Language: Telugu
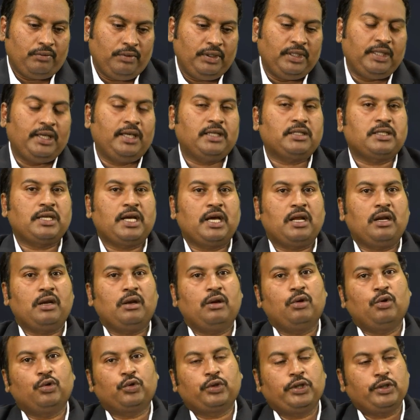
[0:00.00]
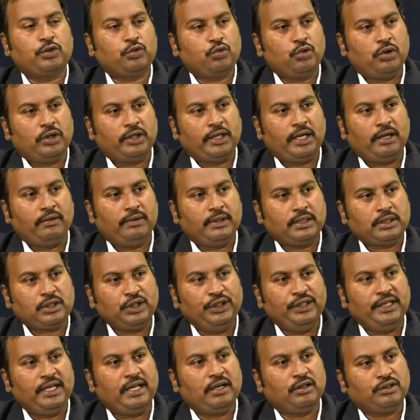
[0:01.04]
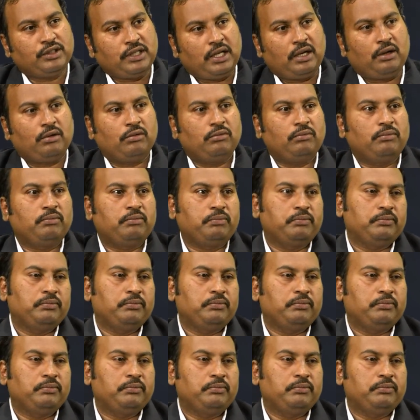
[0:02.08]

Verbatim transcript: విదేశాల్లో తీసుకున్న డైవర్స్ ఇండియాలో చెల్లవు